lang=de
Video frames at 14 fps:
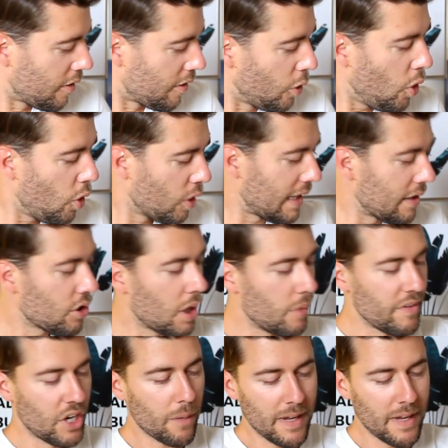So, dann
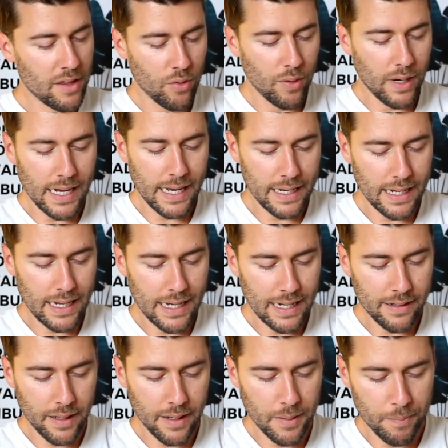kommen wir nochmal zu einer
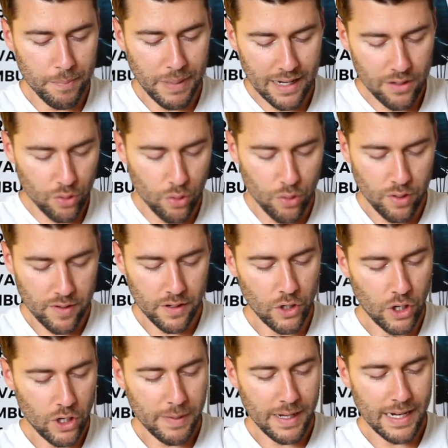anderen Badehose,
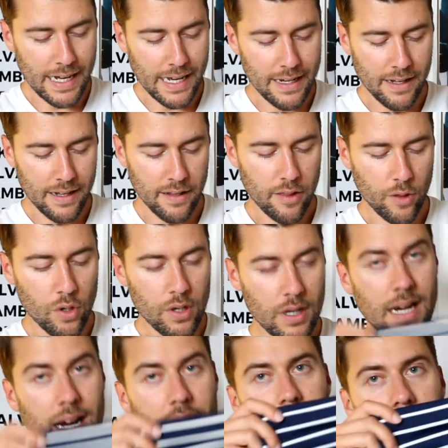nochmal einer
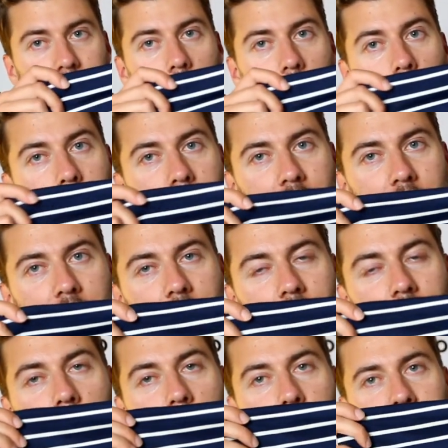Sunga, die ich auch in Brasilien
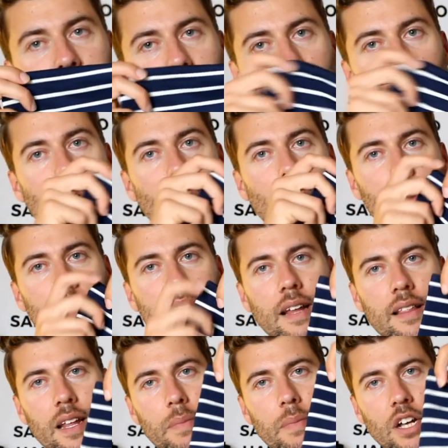gekauft habe. Und
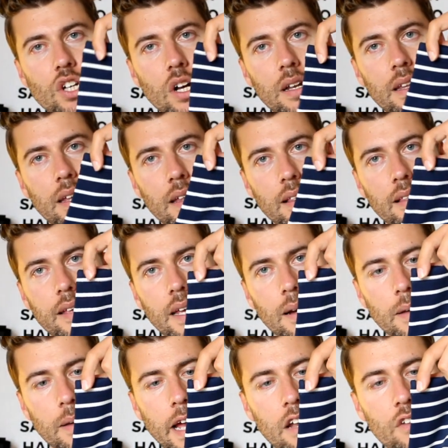hier sieht man schon, die ist
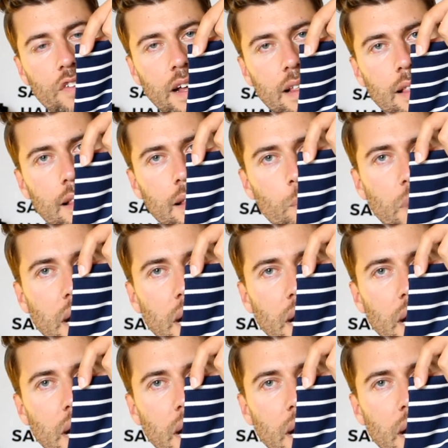hier etwas